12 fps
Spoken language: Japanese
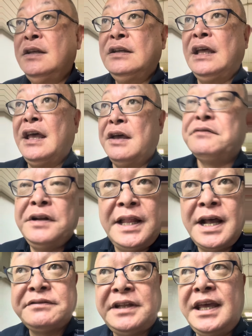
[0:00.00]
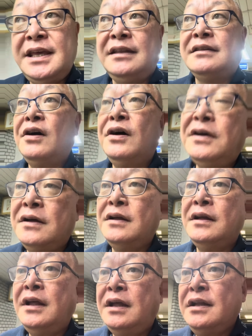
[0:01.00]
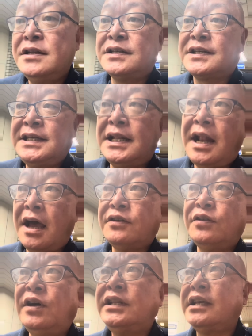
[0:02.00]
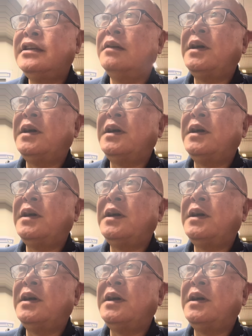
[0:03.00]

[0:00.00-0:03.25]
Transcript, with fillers: えー、売れなくていいと好きな落語ができれ